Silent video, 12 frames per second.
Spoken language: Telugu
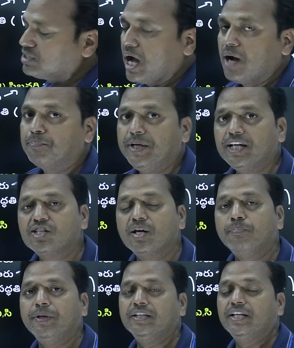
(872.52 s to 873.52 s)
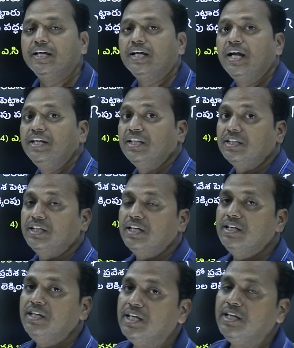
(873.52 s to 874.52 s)
సాపేక్ష పేదరికాన్ని
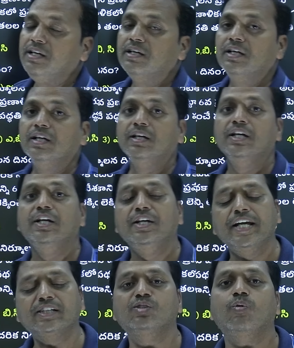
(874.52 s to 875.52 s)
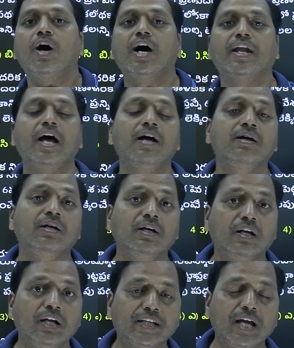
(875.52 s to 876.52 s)
గిన్నీ ఇండెక్స్ ద్వారా
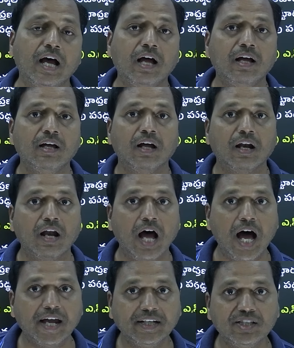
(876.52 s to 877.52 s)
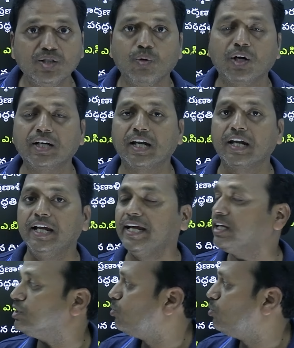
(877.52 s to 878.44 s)
లేదా లారెంజ్ వక్రరేఖ